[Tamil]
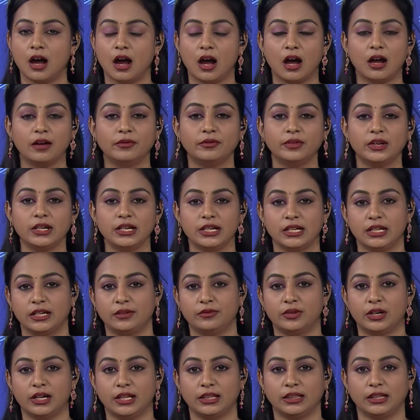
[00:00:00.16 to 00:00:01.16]
ஆவின்
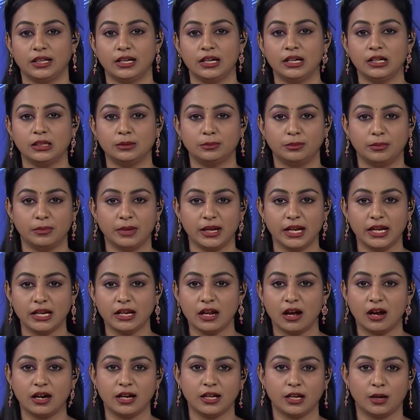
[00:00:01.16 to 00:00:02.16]
நிறுவனத்தில்
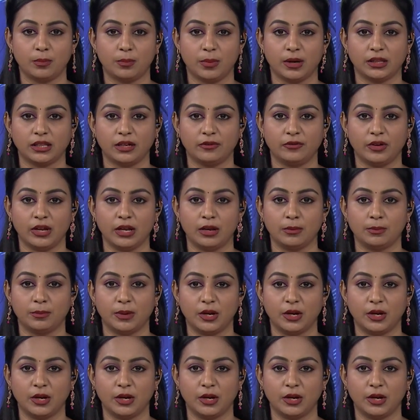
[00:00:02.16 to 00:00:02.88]
மேலாளர் பதவி